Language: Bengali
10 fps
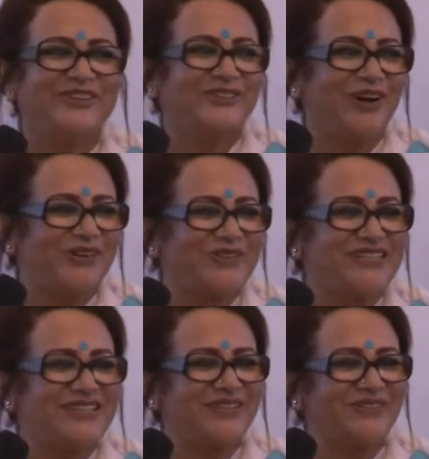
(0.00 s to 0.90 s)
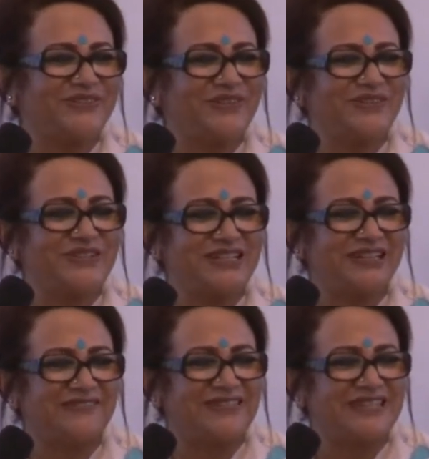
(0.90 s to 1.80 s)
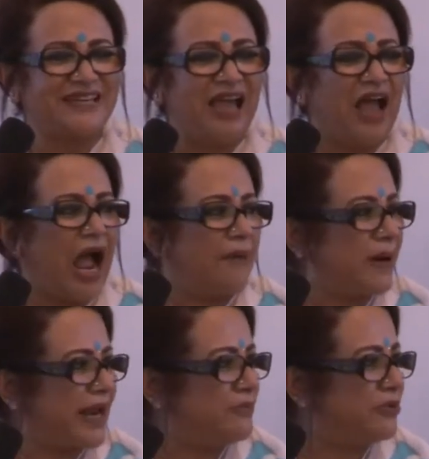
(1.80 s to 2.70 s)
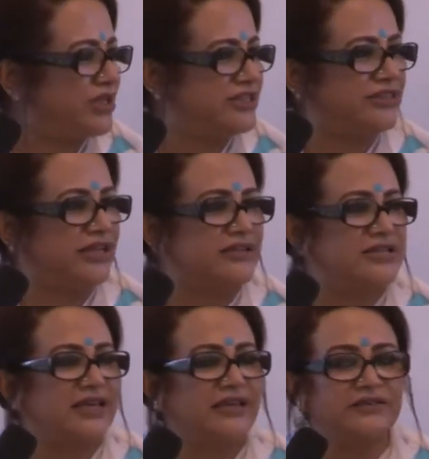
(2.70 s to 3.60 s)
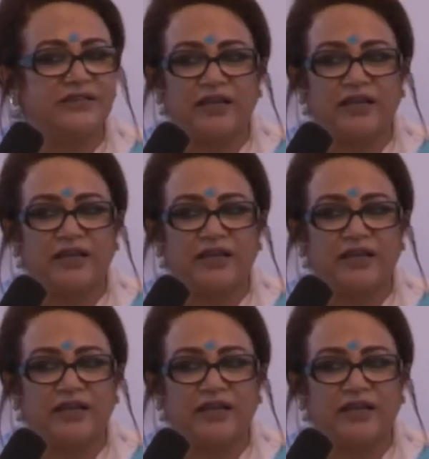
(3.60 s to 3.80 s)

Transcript: তো তখন যেটা হতো সেটা হচ্ছে আপারাই বলে দিতেন যে এই